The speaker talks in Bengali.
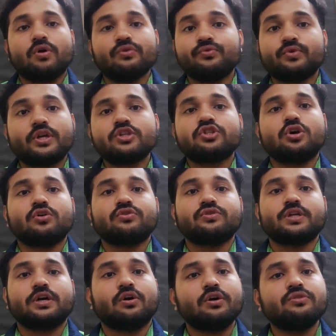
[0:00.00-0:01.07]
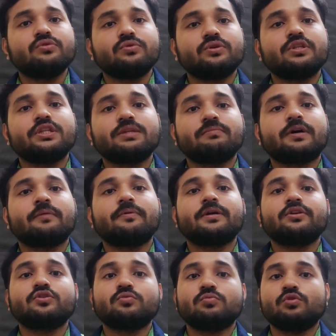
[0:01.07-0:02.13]
অতটা সহজ না হয়তো করে দিতে পারবে
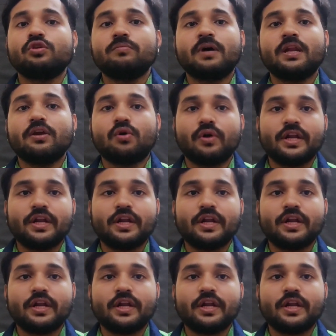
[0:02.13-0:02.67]
কিন্তু ভুলভাল